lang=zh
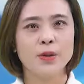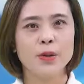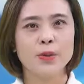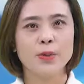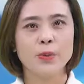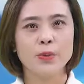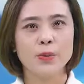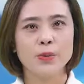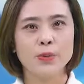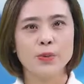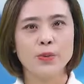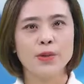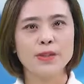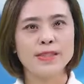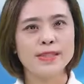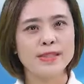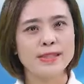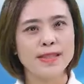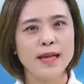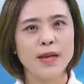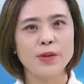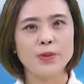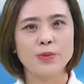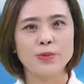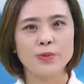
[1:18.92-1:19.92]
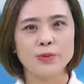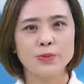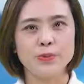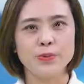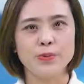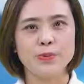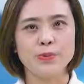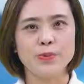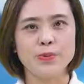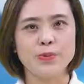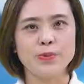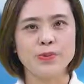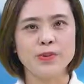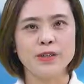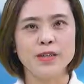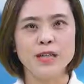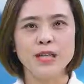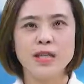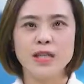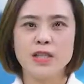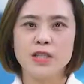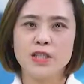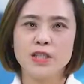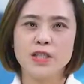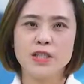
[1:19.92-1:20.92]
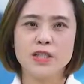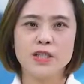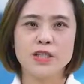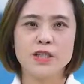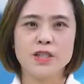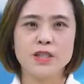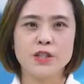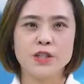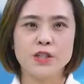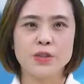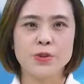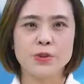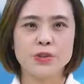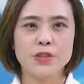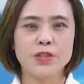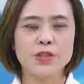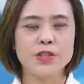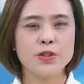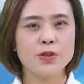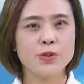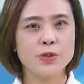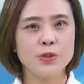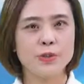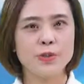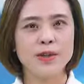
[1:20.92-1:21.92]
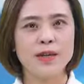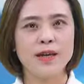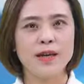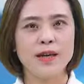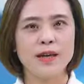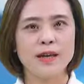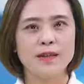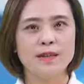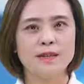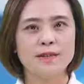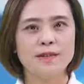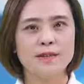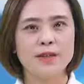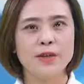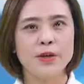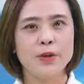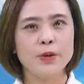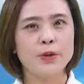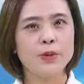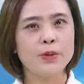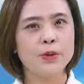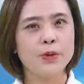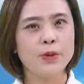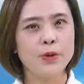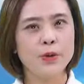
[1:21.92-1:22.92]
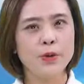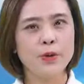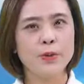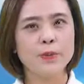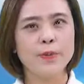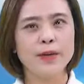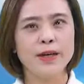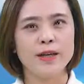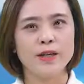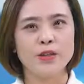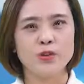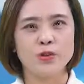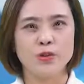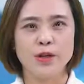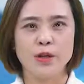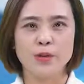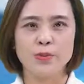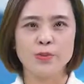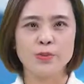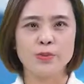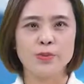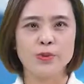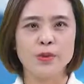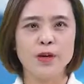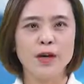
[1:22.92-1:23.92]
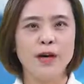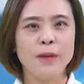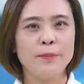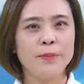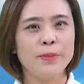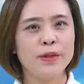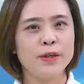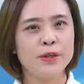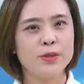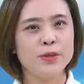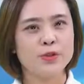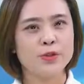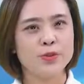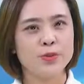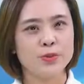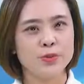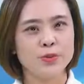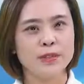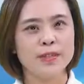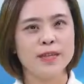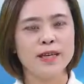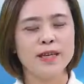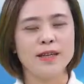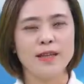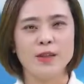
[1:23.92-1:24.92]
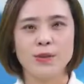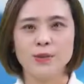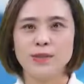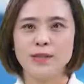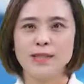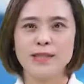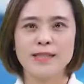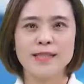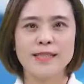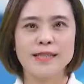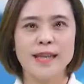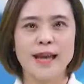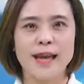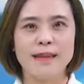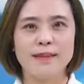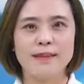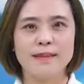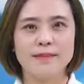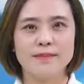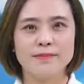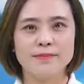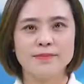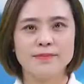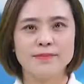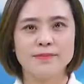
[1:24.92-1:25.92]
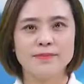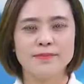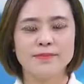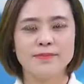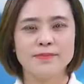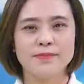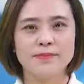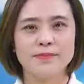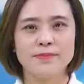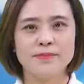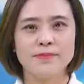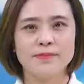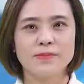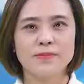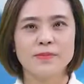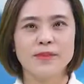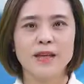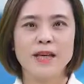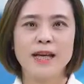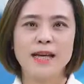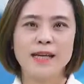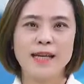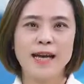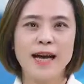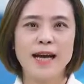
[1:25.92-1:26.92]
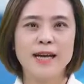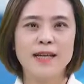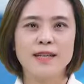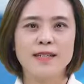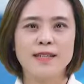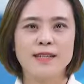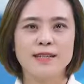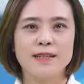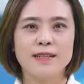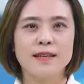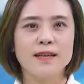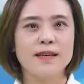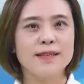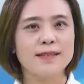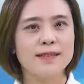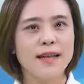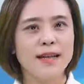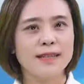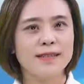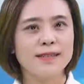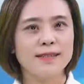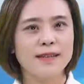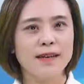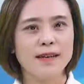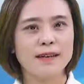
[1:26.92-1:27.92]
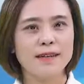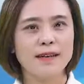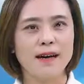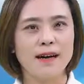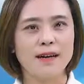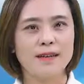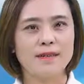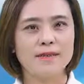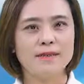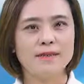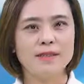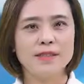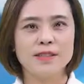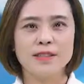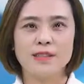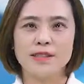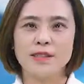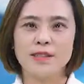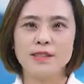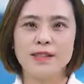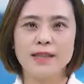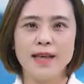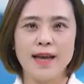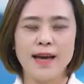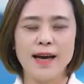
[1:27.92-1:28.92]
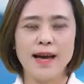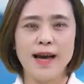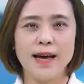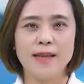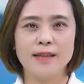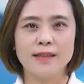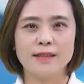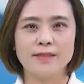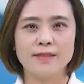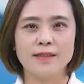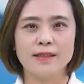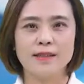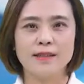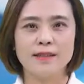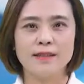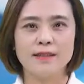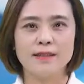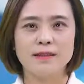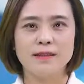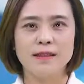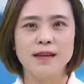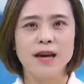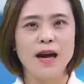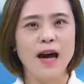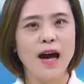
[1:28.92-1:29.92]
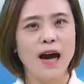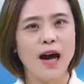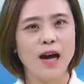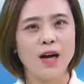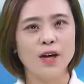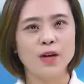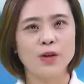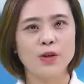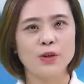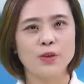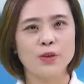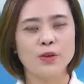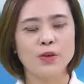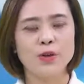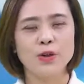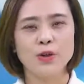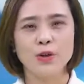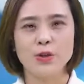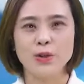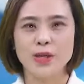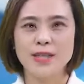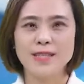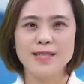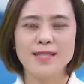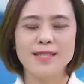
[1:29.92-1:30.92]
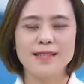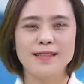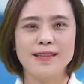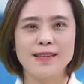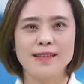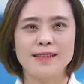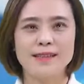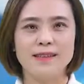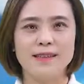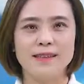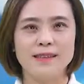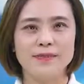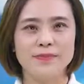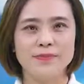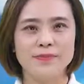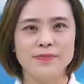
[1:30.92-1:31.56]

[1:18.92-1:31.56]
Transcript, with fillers: 我国近代游泳运动是19世纪中叶由欧美传入并逐渐流行起来的，开始在香港及沿海等地，而后传进内地。